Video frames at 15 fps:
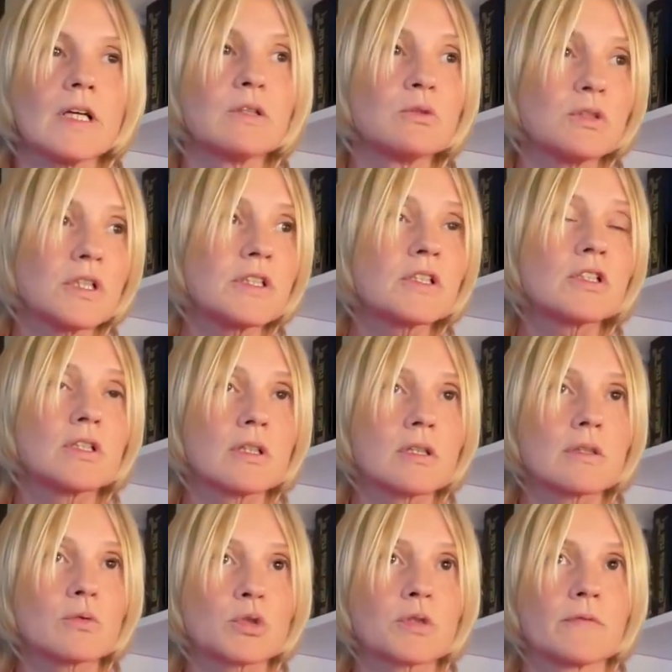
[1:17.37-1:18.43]
но дети же не для
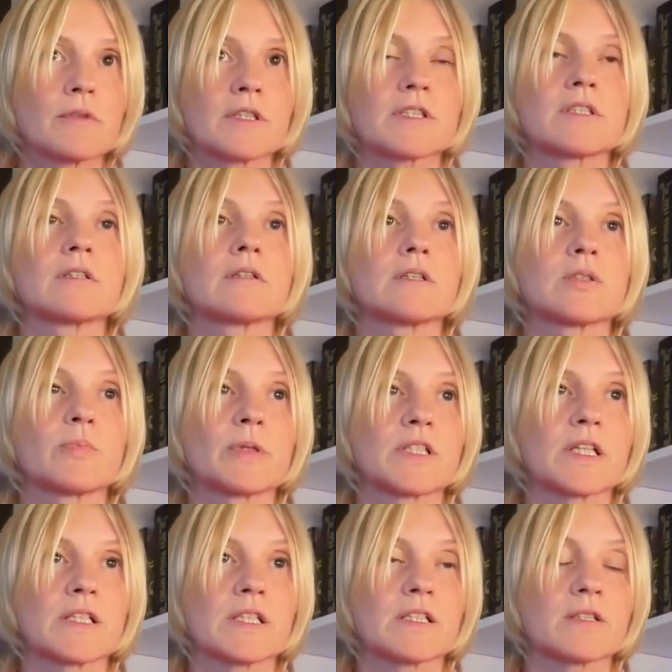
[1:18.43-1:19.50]
того, чтобы вас э,
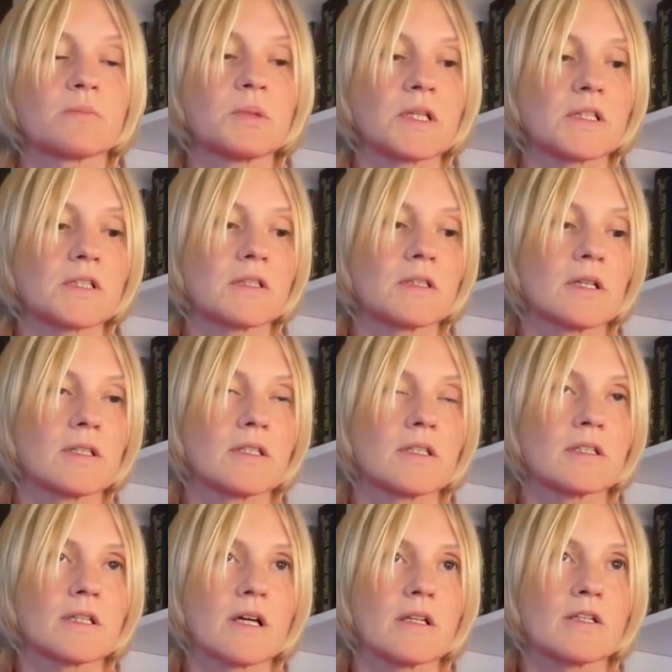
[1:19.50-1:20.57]
спасать от смерти, да,
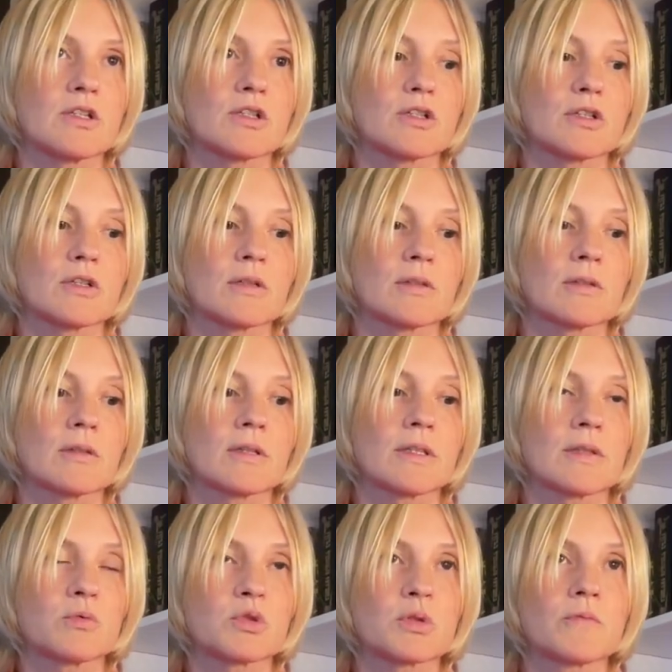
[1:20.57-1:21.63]
дети, они же для
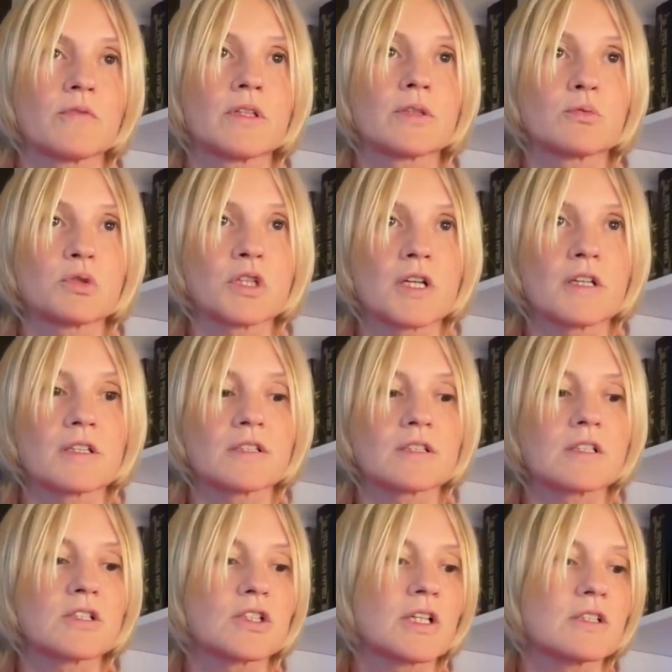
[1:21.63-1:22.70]
того, чтобы вы научили их
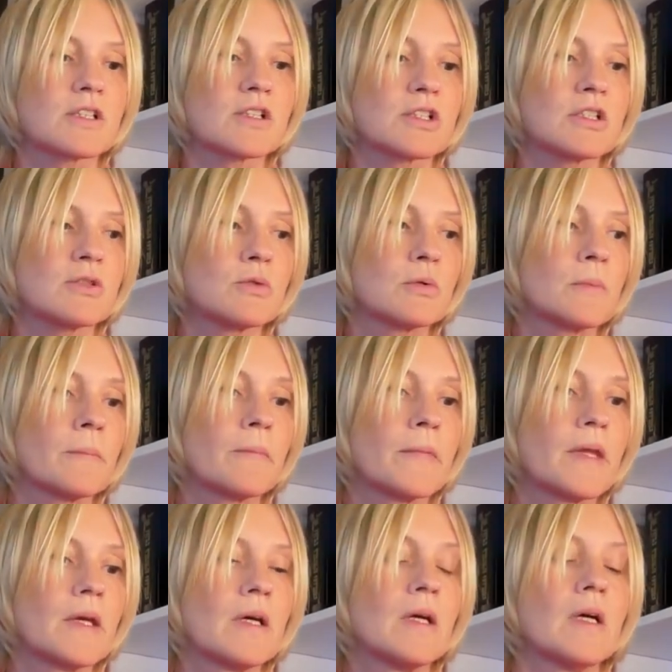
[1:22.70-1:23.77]
наслаждаться жизнью.
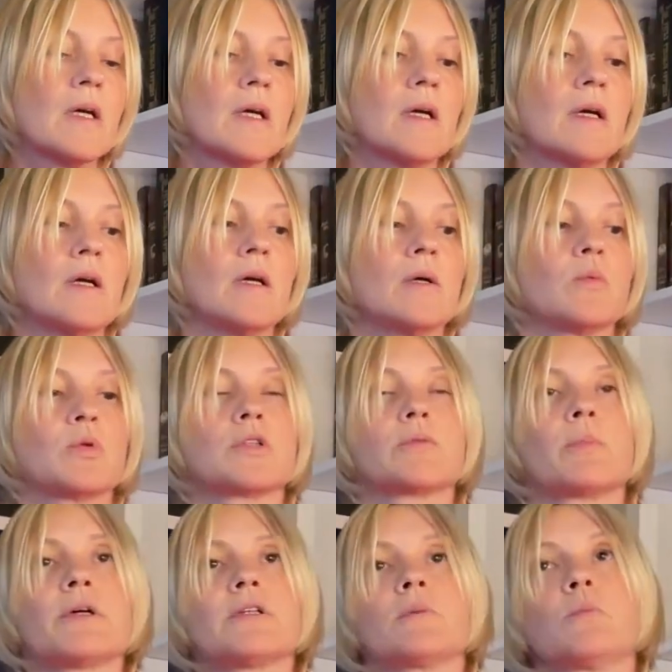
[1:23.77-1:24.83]

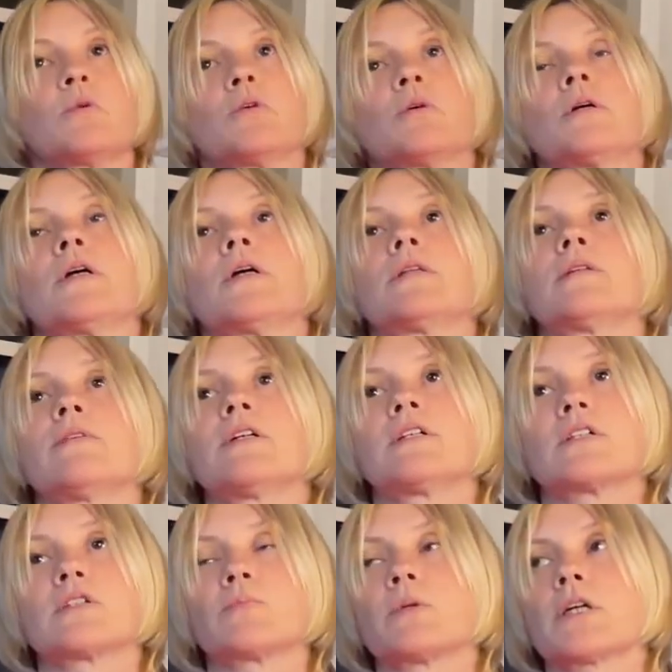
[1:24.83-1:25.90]
Вот, поэтому
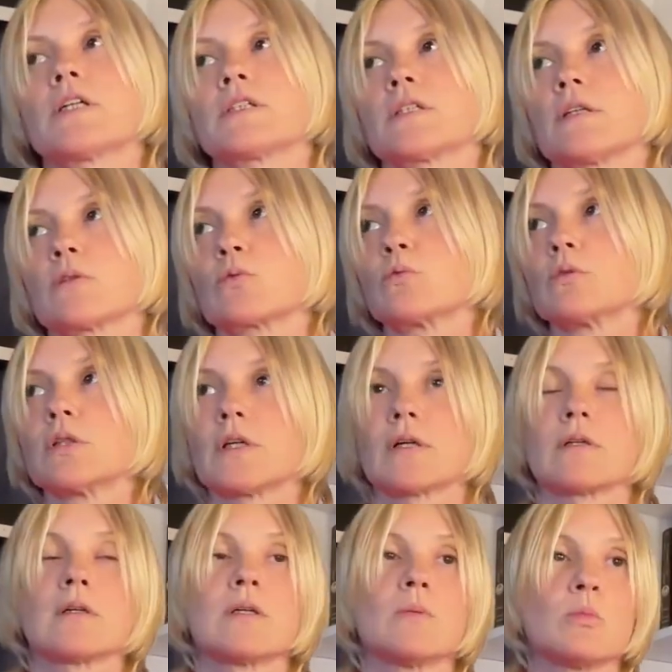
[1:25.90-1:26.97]
давайте разбираться,
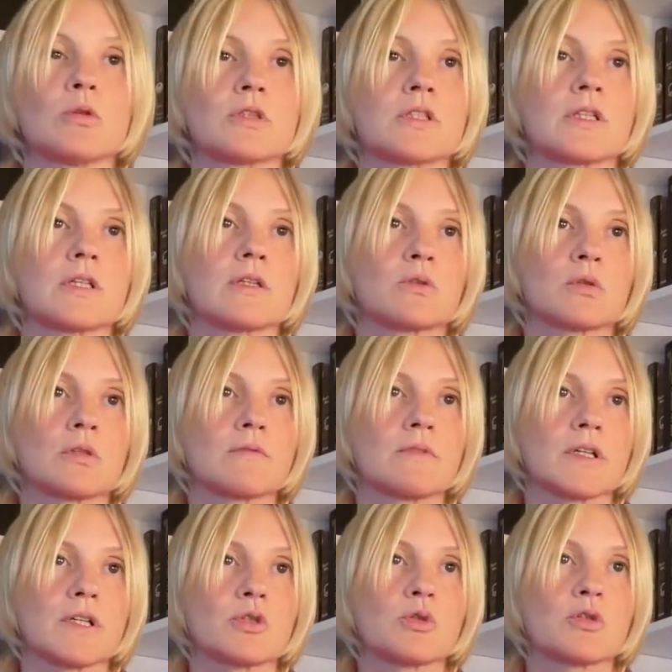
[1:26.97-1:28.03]
откуда эмоции, которые
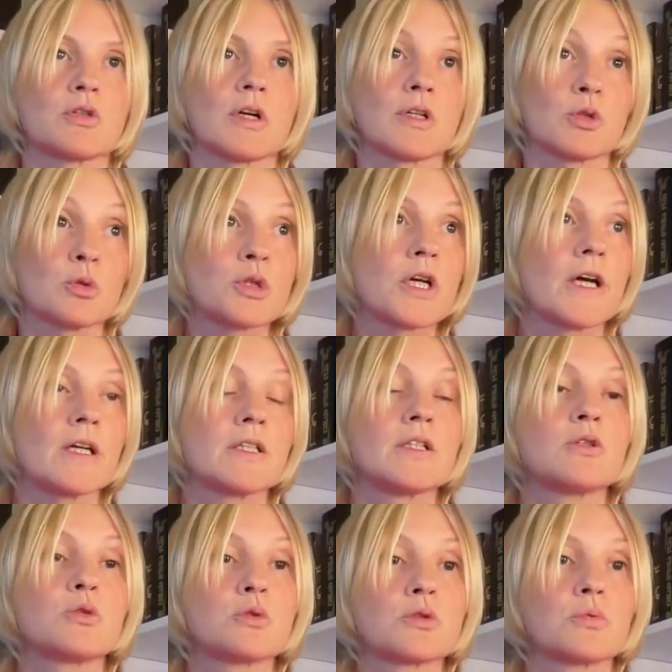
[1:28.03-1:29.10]
вы
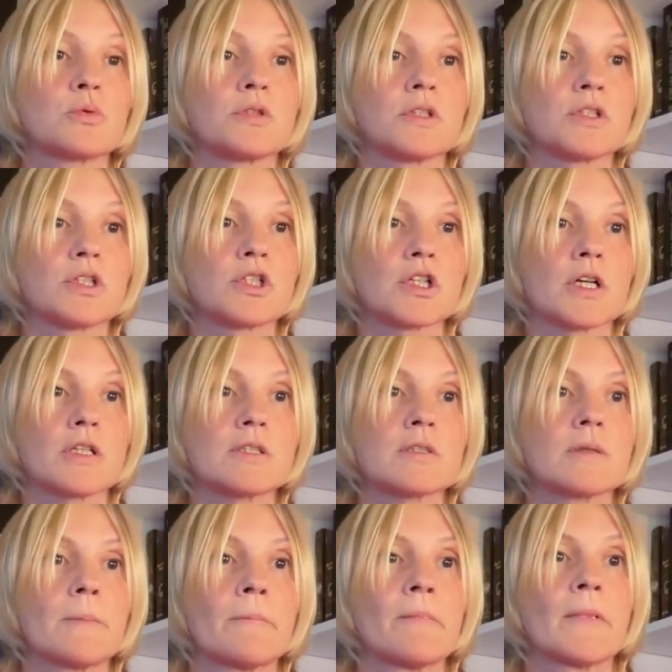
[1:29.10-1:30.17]
ощущаете и чувствуете сейчас,